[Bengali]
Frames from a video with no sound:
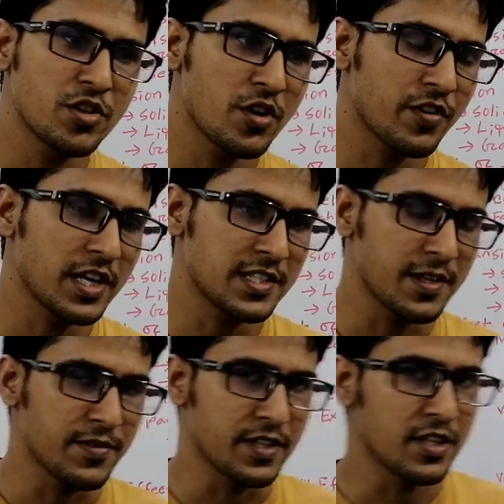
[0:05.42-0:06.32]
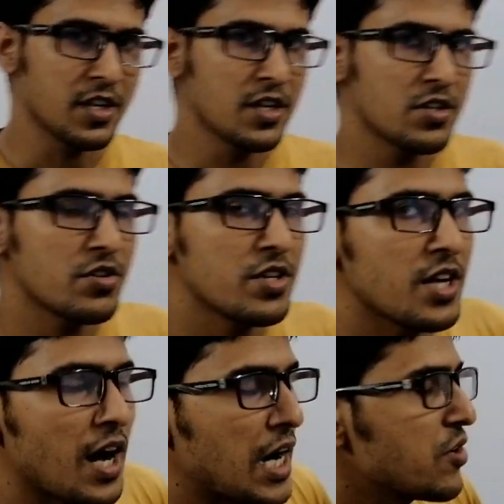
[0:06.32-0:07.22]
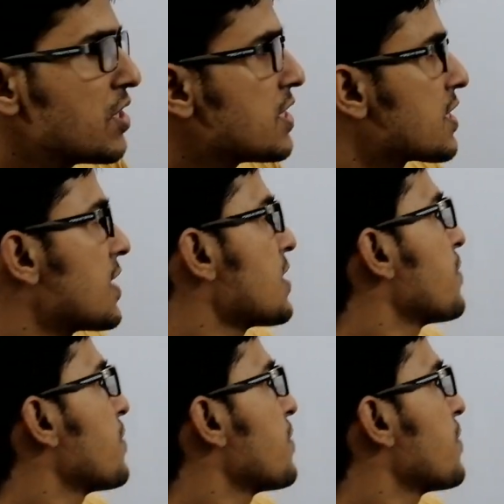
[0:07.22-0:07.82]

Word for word: স্টুডেন্ট অফ ক্লাস সেভেন টুডে আই উইল ডিসকাস